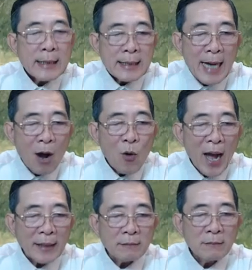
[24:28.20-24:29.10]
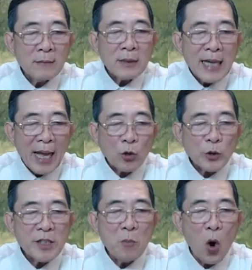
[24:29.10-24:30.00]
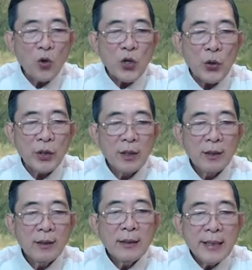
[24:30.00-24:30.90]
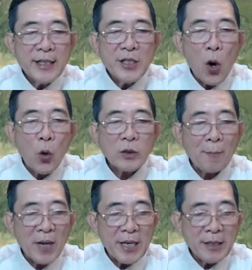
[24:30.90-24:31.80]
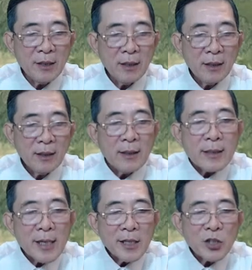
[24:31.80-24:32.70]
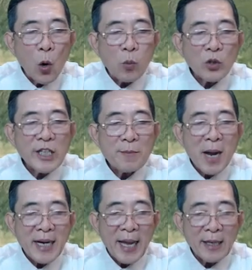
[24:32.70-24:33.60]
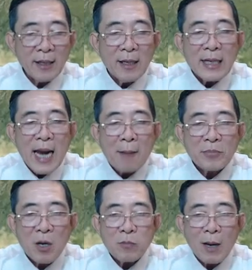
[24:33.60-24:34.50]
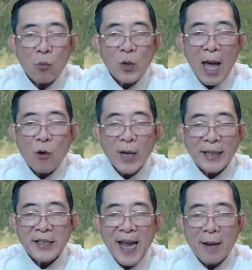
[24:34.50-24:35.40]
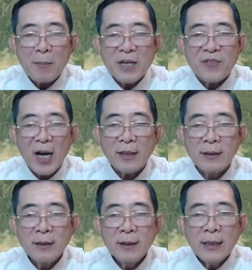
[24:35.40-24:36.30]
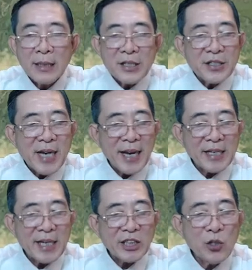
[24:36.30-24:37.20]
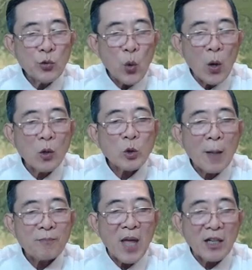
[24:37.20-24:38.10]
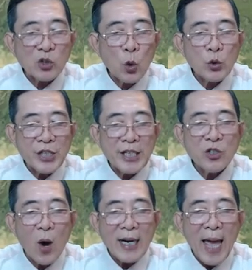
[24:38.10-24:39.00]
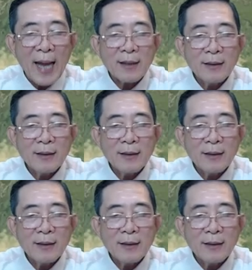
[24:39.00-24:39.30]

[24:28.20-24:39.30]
Đạo hạnh lại có tiến bộ rồi. Lý độ thầm nghĩ, kết cục của thiên ma này làm trong lòng của lão cảnh giác mấy phần. Người này là tiêu chuẩn của tâm thần tu sĩ đọa lạc.